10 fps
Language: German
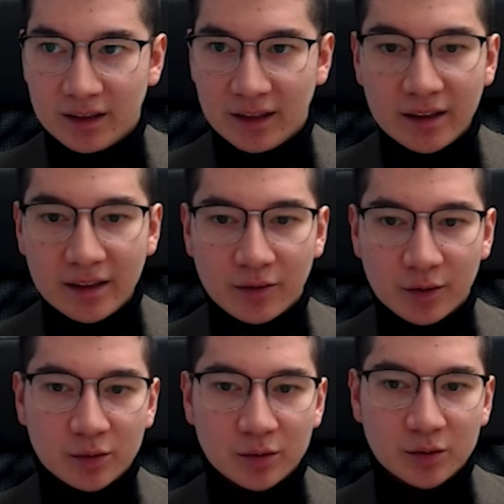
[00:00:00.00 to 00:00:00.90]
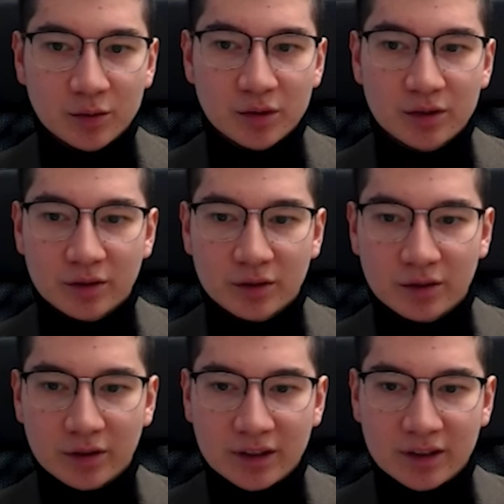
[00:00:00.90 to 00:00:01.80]
Interviews.
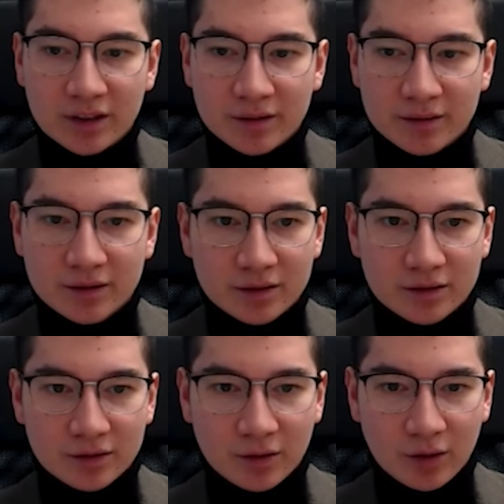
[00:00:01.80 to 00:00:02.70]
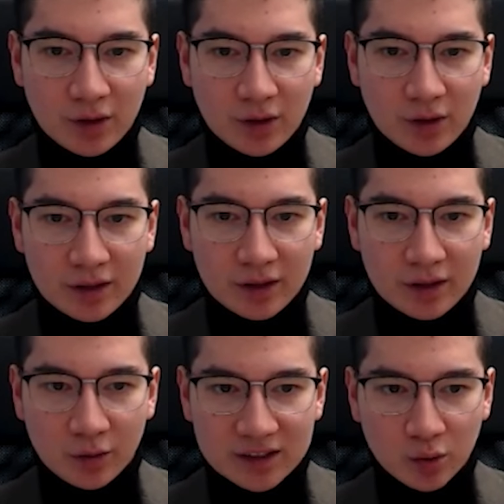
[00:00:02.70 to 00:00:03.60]
So, hier. Ja, natürlich
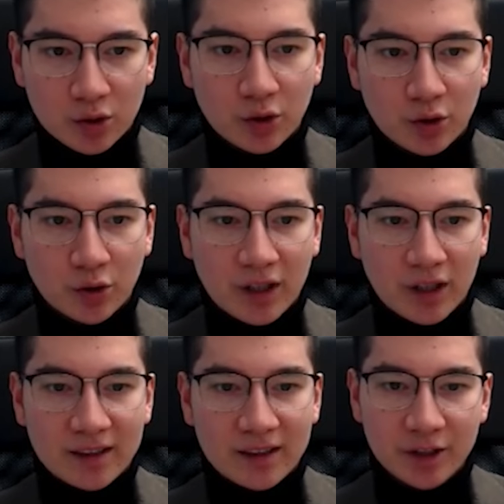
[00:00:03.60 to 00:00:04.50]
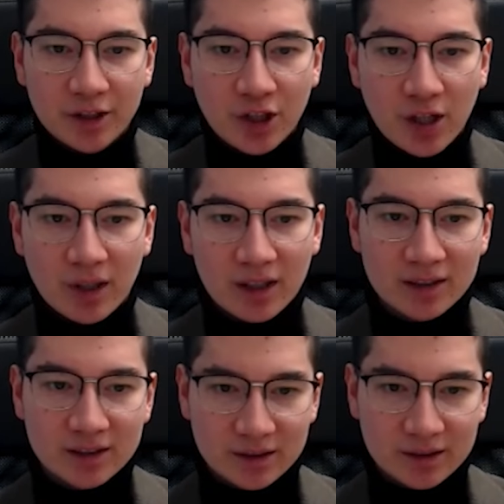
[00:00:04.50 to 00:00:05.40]
als Deko schöne alte
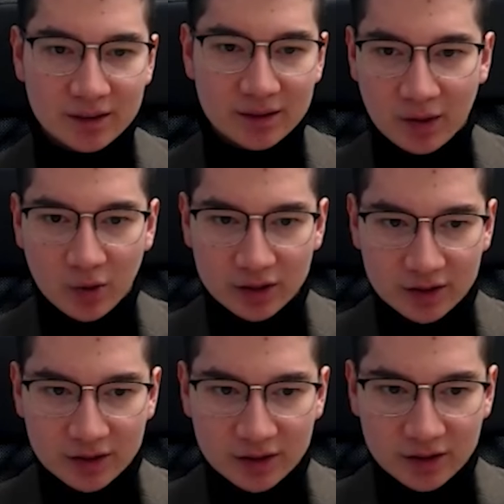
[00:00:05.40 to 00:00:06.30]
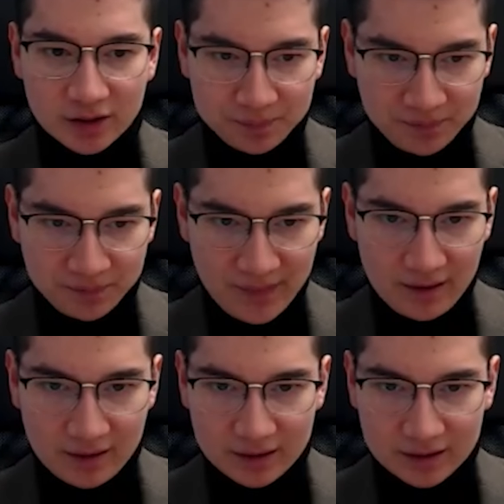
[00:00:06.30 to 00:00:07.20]
Vintage-Kameras, ein paar Awards.
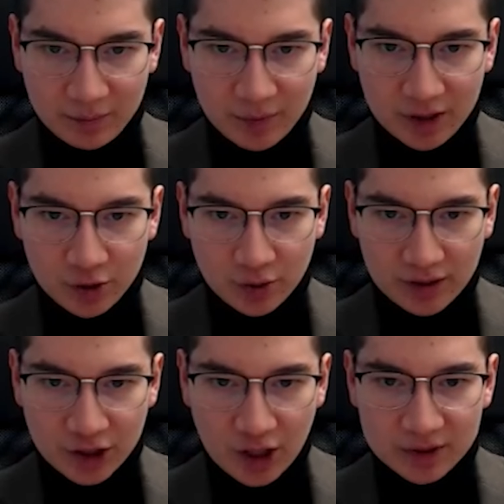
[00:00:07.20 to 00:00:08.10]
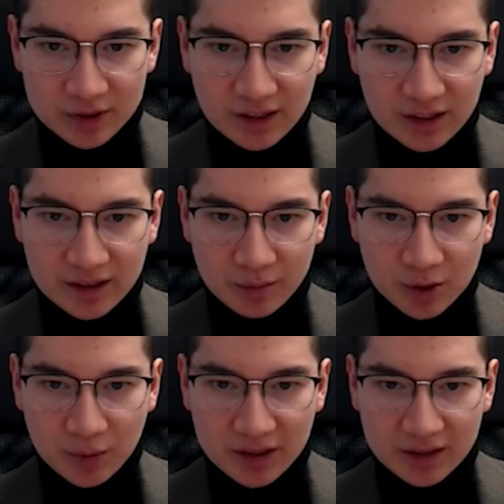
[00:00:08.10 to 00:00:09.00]
Dann sieht man hier schon, das stapelt sich dann
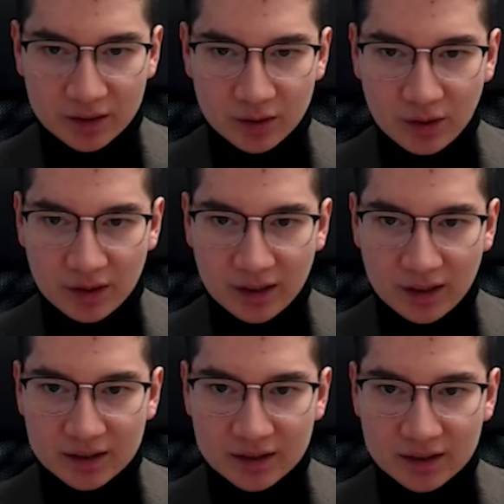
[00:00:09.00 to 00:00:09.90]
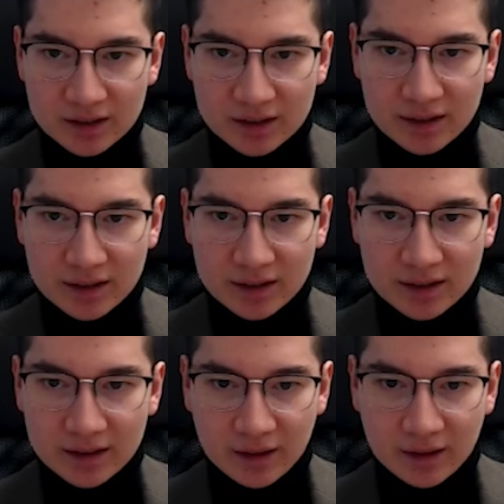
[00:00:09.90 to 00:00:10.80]
dementsprechend die so an der Seite so. Da haben wir dann,
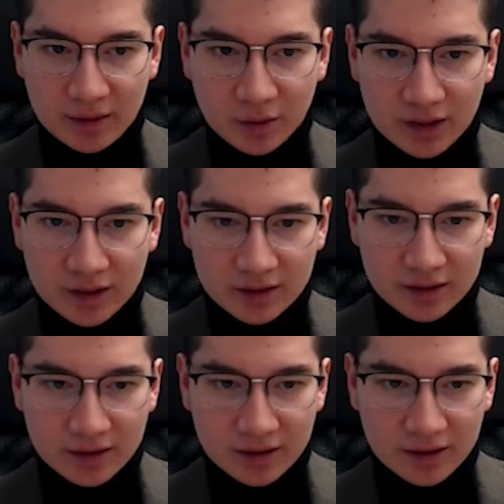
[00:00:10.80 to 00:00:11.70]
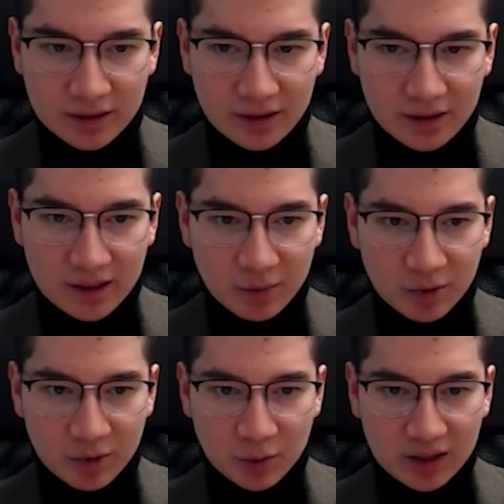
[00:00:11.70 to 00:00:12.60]
dann irgendwann
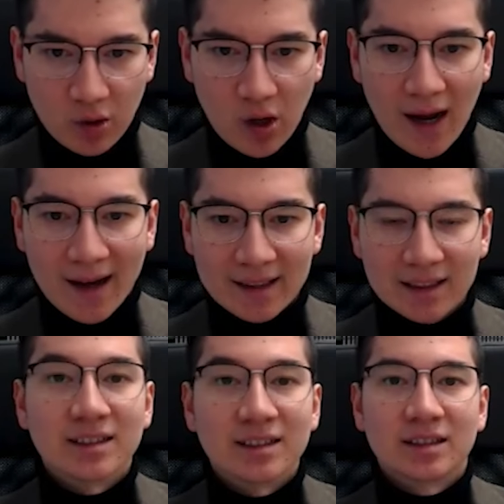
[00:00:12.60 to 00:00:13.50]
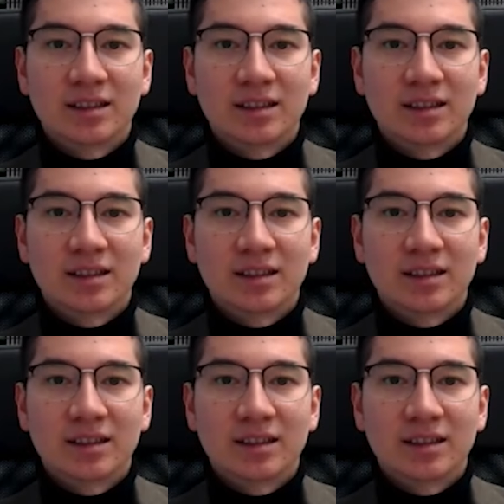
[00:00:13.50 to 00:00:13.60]
dementsprechend noch einen